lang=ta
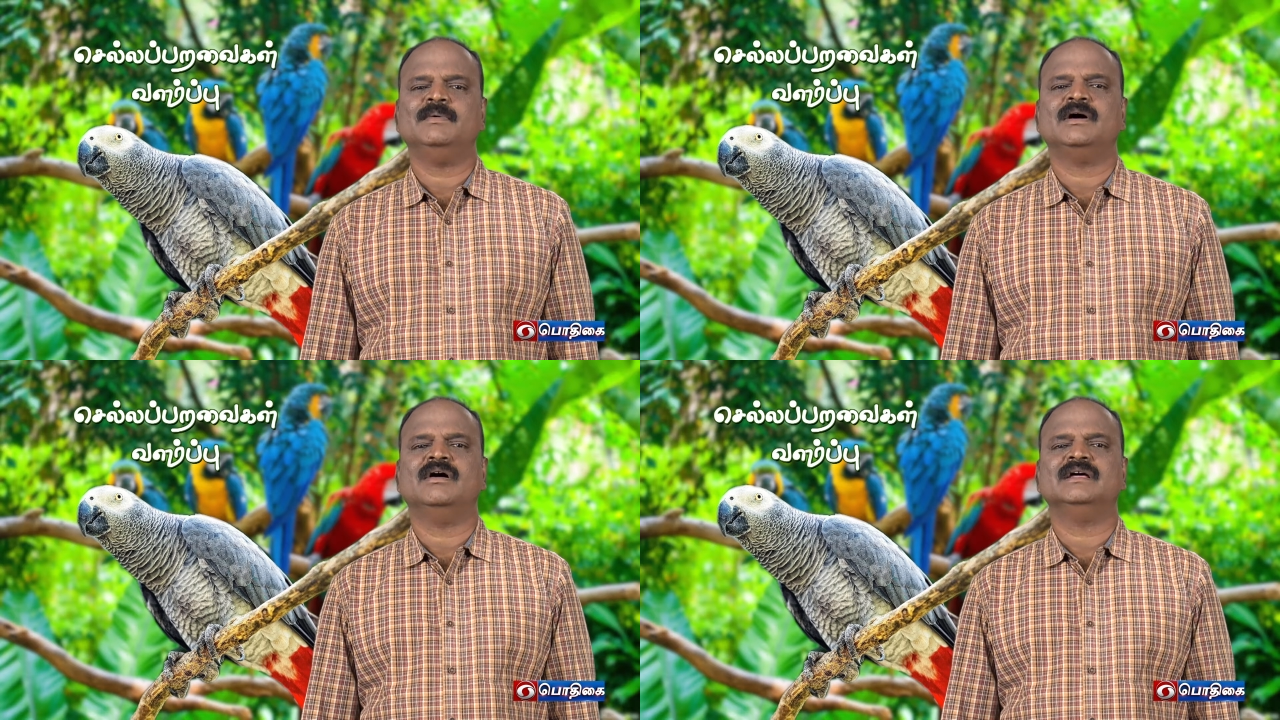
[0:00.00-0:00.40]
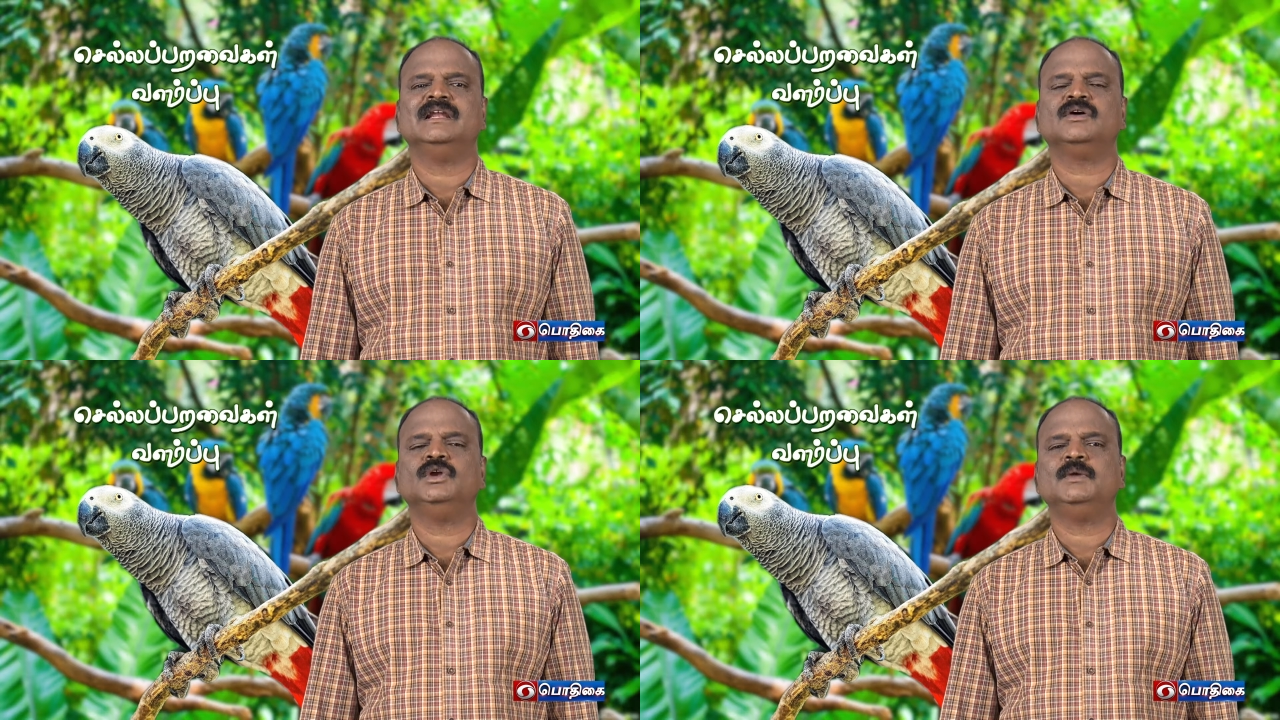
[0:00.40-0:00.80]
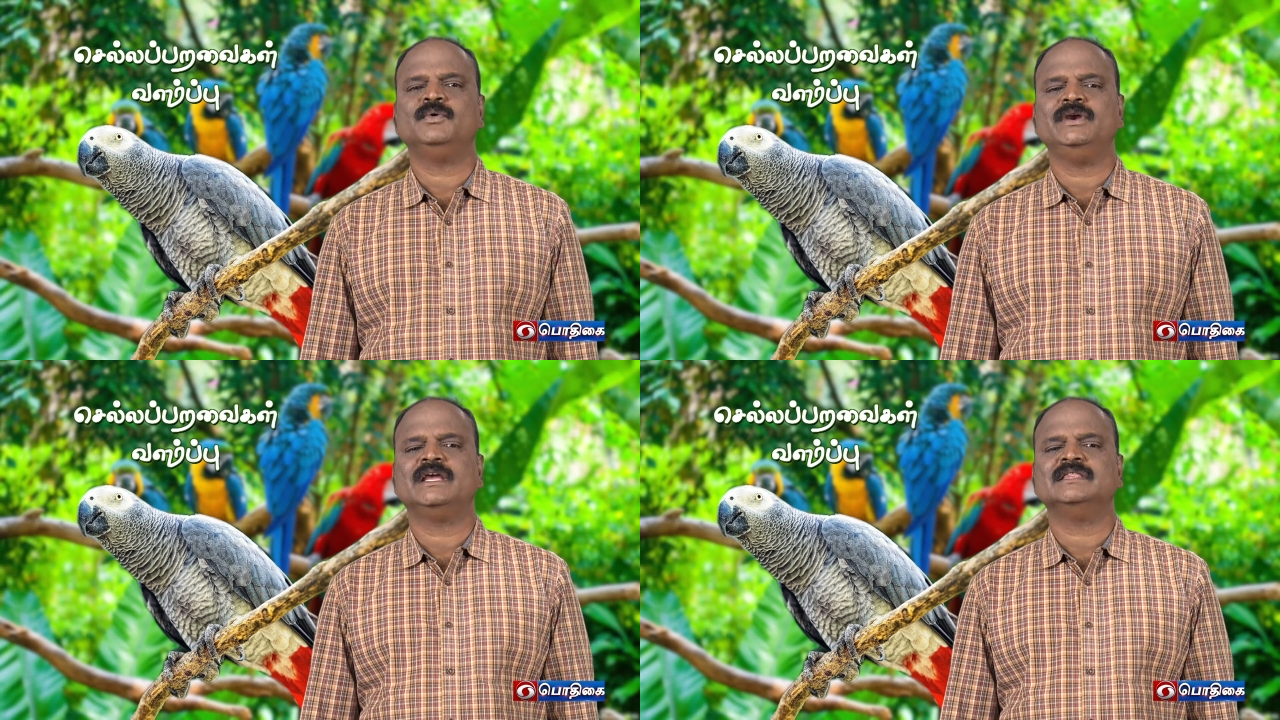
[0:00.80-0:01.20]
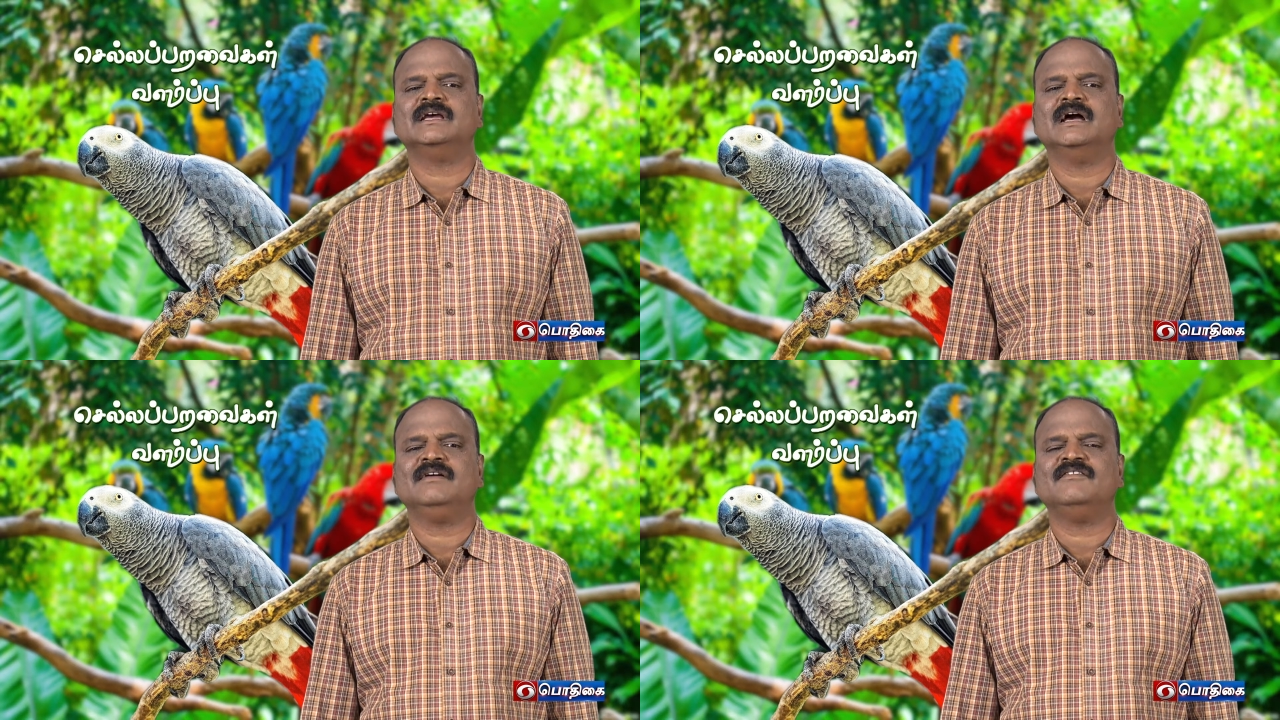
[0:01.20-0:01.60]
ஆகும் அதனால் குடற்புழு
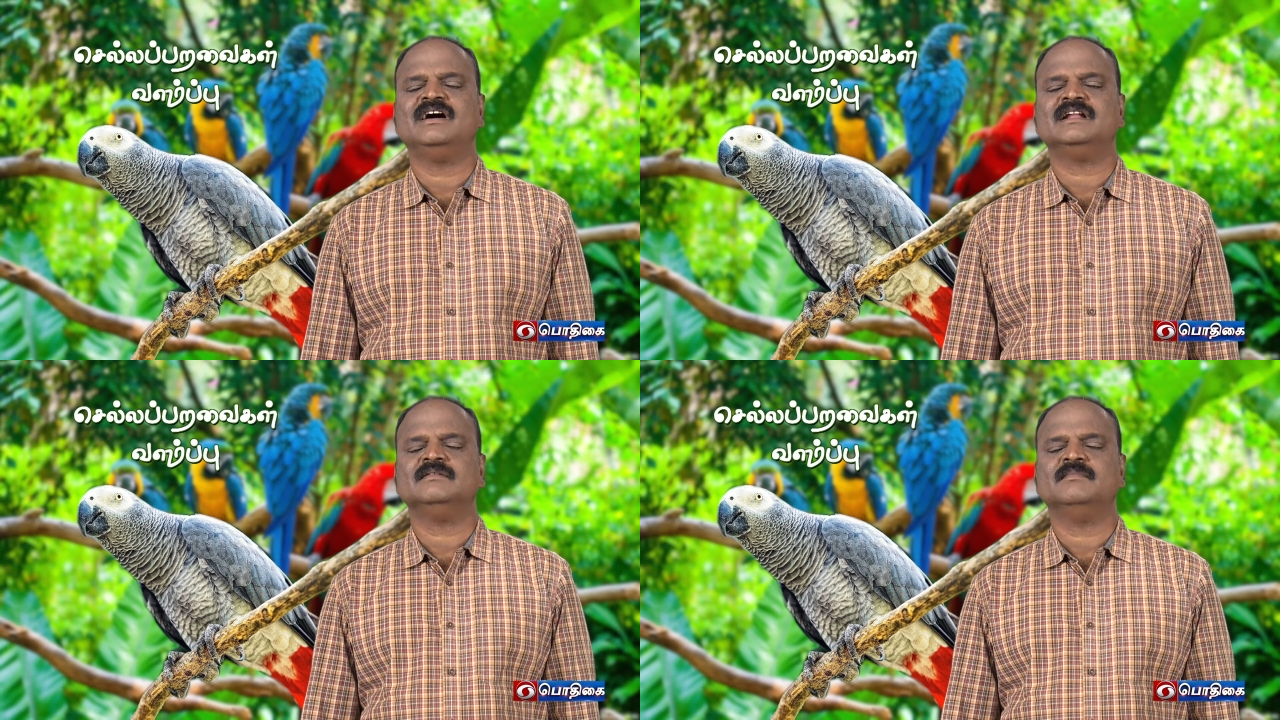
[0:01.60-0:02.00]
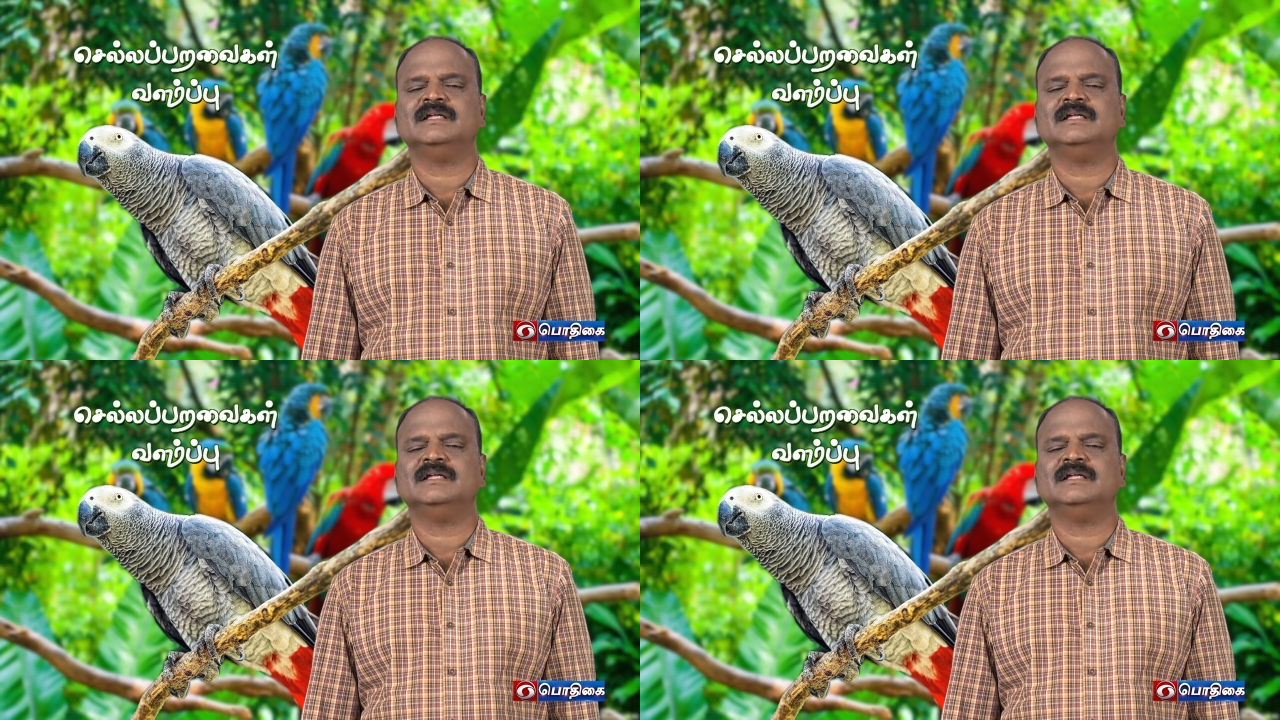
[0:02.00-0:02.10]
நீக்கத்துக்காக வார